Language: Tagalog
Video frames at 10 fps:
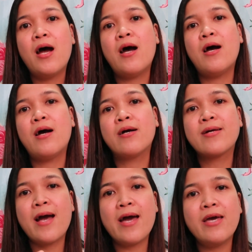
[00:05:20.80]
Uh,
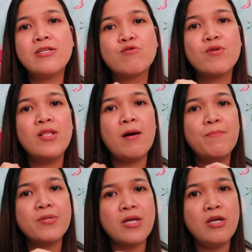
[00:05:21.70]
guys, good
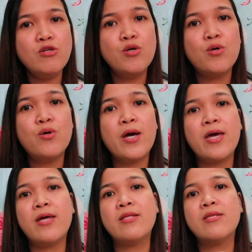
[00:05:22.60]
luck po sa inyo
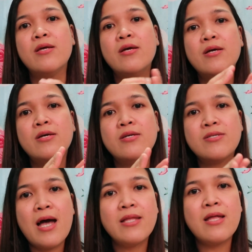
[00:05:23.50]
and
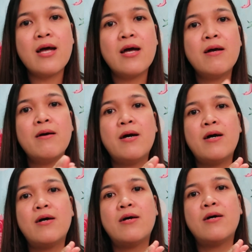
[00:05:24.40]
sana
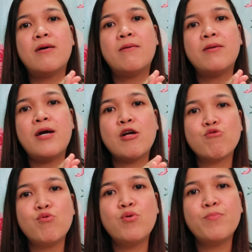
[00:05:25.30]
uh,
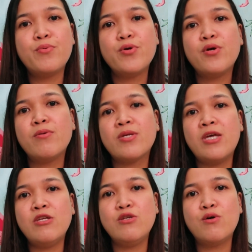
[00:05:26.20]
nakatulong po yon
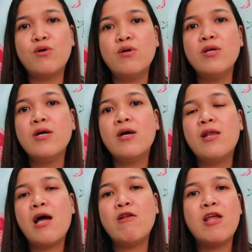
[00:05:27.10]
sa inyo,
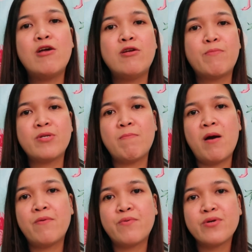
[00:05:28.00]
lalo-lalo na po sa
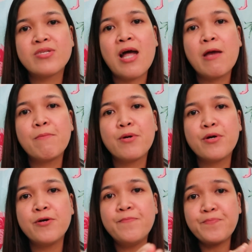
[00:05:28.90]
mga
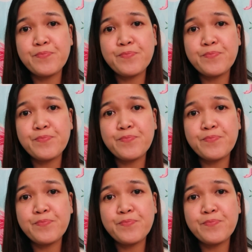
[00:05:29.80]
first-timer